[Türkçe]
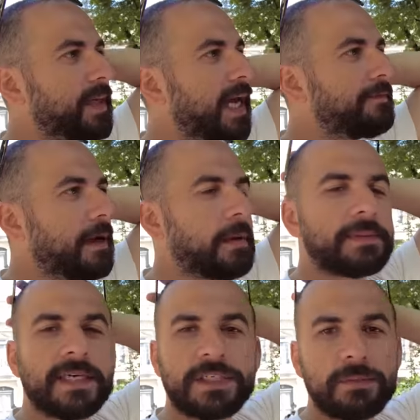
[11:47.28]
Bir Eiffel
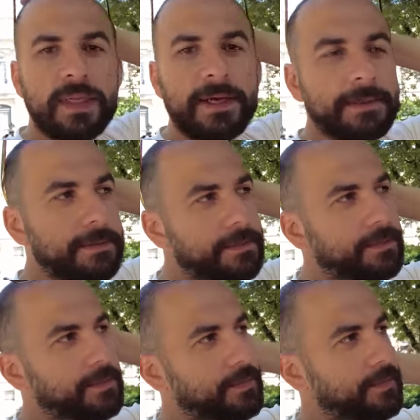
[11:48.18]
yapsak şimdi ya?
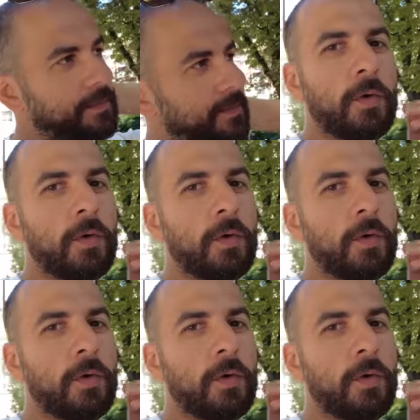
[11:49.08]
Aa yapalım.